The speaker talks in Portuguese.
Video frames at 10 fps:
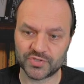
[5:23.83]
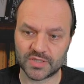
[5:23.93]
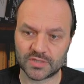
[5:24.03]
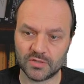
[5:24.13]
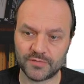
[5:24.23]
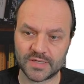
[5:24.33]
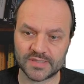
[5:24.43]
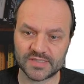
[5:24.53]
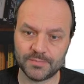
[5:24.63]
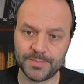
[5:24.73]
Então, ele vai
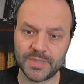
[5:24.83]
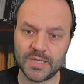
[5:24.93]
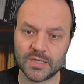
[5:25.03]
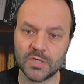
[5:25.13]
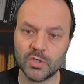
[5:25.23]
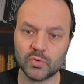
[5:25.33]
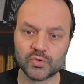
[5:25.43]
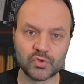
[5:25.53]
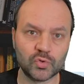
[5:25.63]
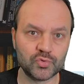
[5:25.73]
receber o
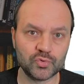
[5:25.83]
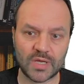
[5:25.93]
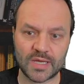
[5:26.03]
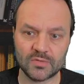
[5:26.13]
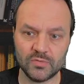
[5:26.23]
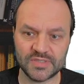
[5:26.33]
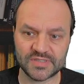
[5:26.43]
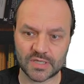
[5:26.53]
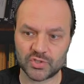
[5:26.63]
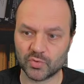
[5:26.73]
som de um lado e
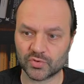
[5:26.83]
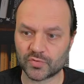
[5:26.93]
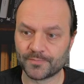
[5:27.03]
sair de outro.